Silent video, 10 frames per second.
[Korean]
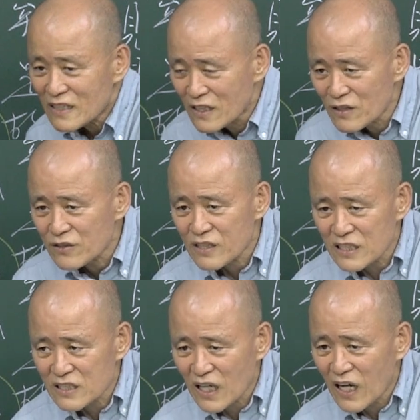그릇
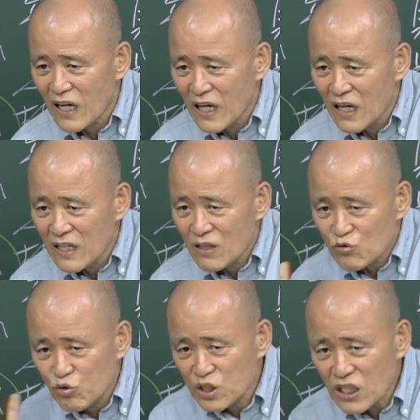기자
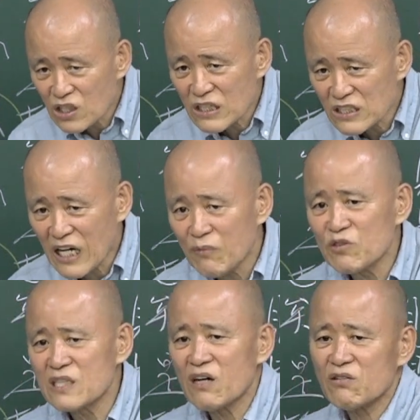구체적인
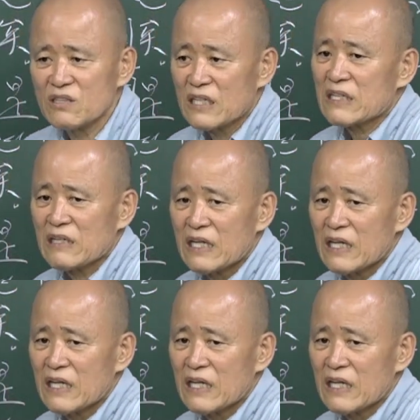사물이라고 그런다 이거야